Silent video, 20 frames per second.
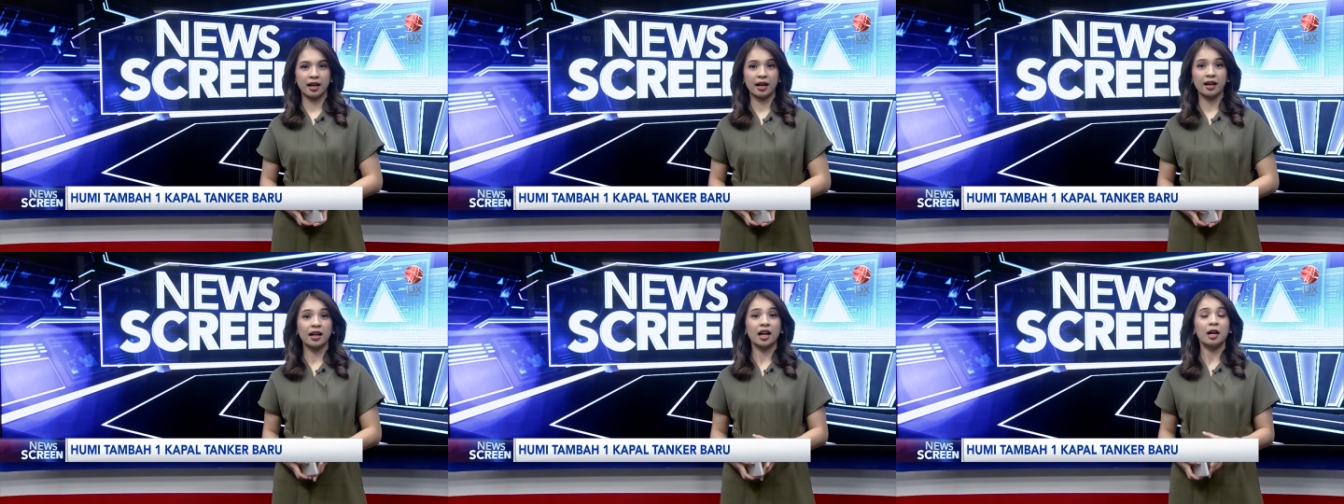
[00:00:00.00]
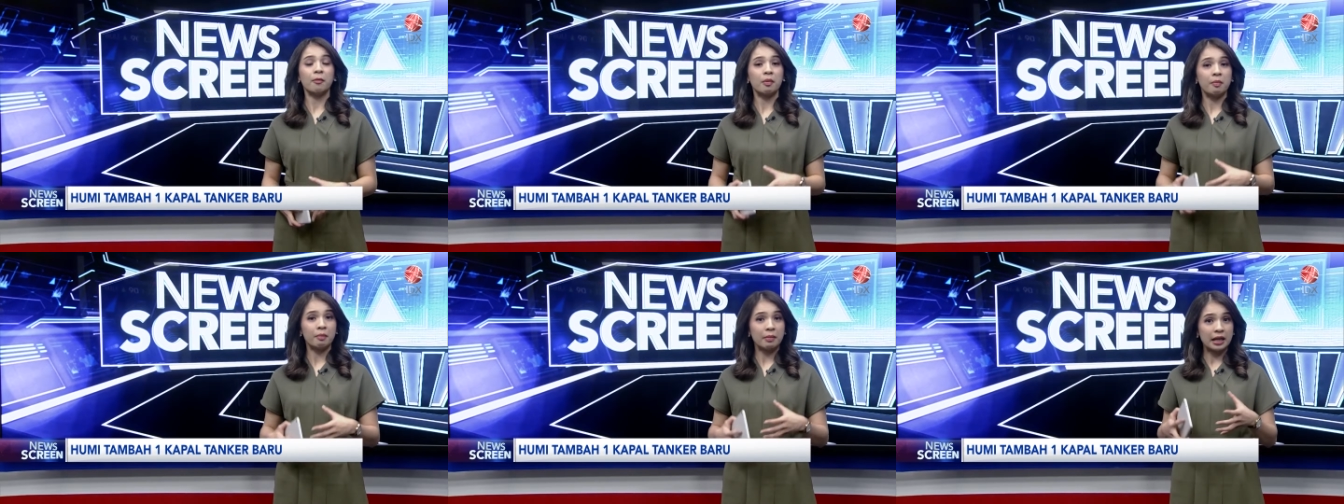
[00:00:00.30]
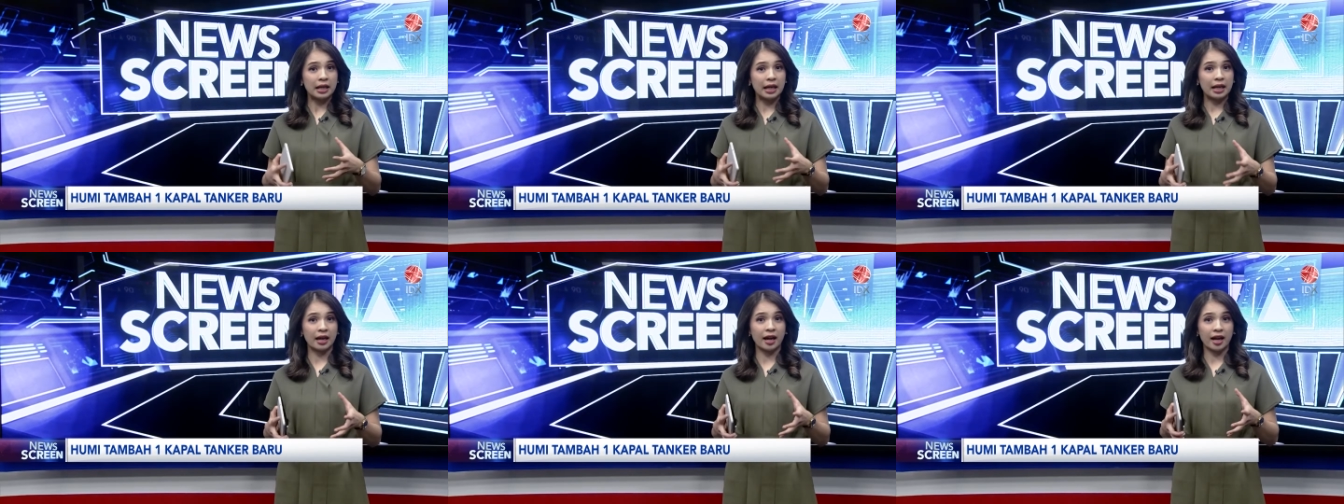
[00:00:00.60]
langkah
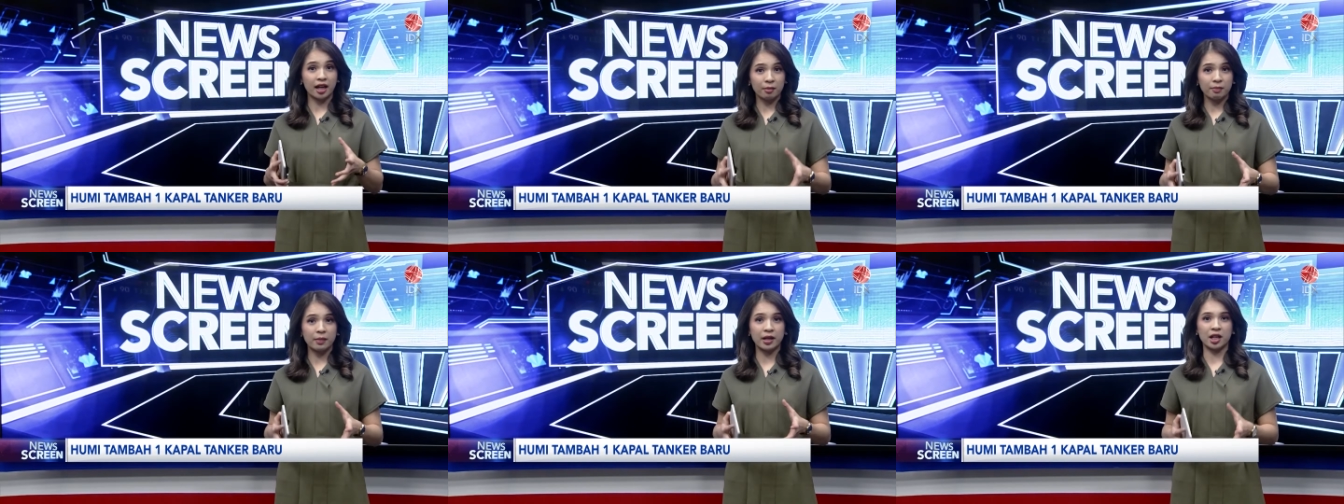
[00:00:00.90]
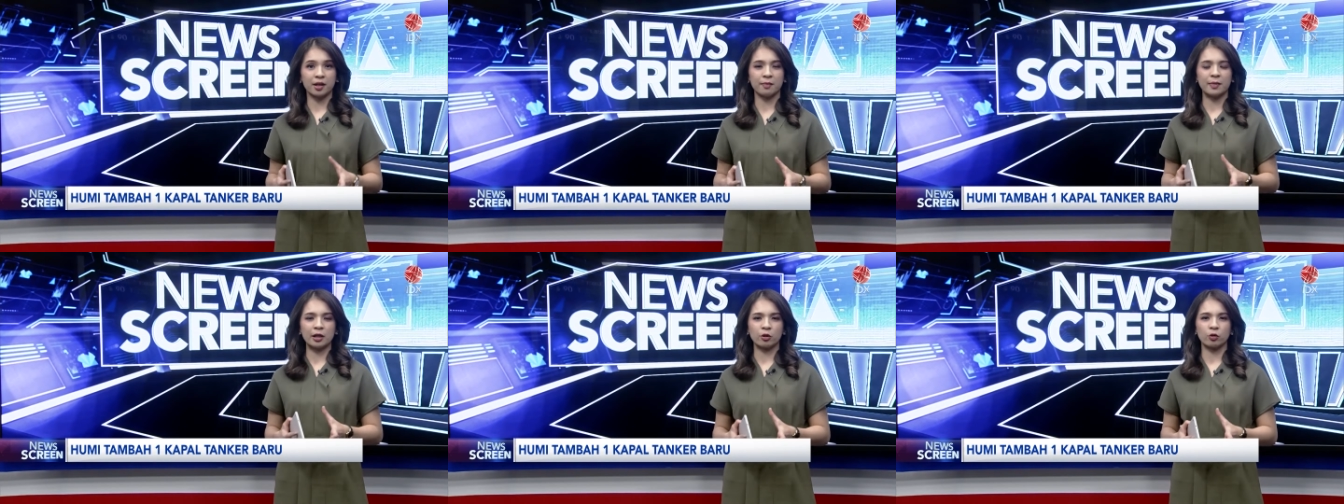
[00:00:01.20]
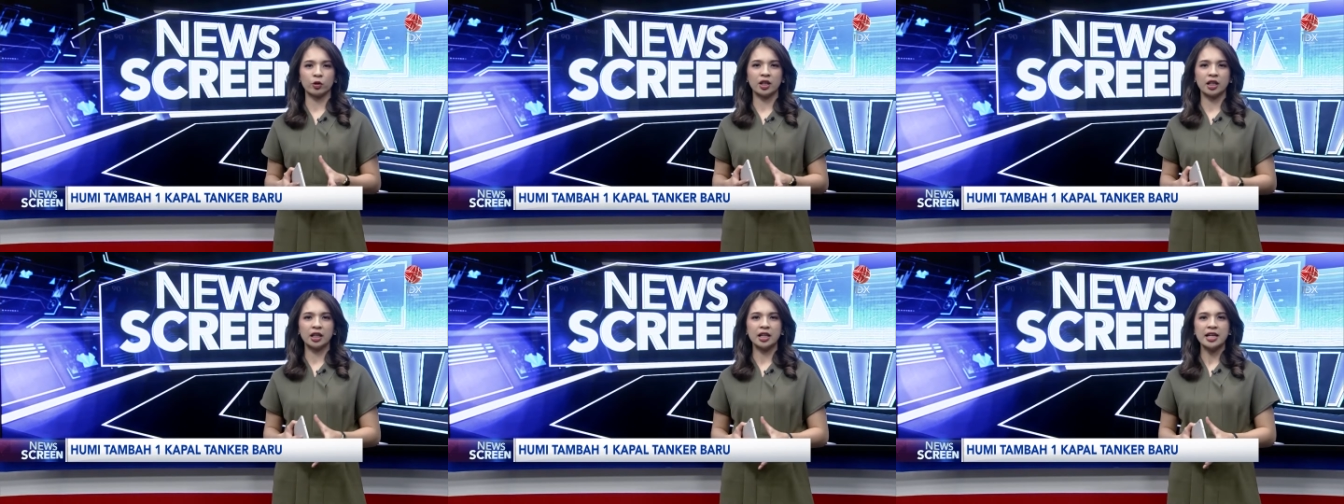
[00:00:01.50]
pembelian armada
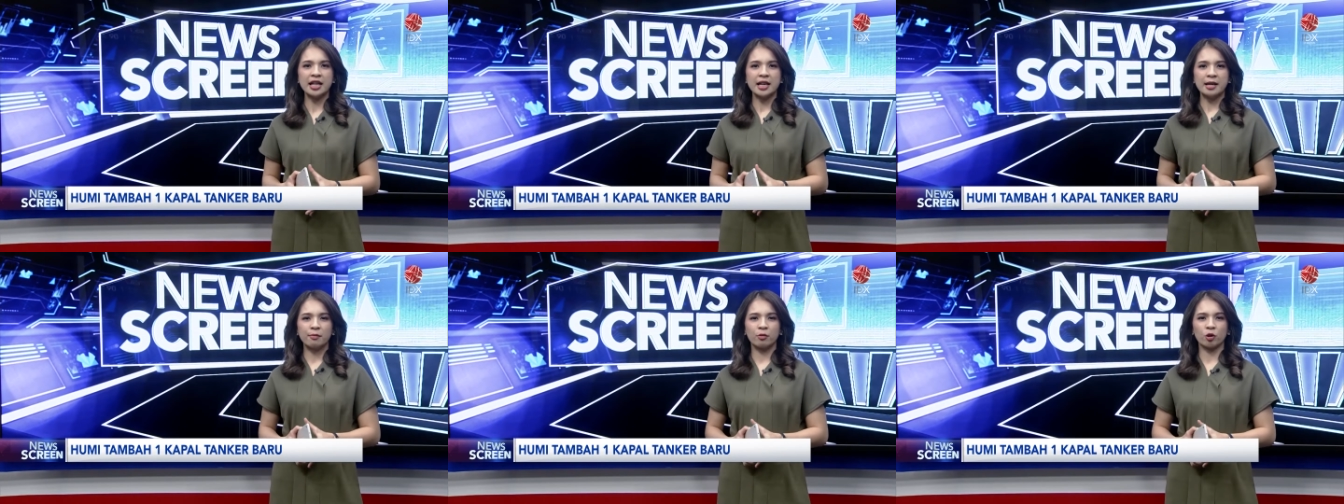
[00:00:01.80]
baru ini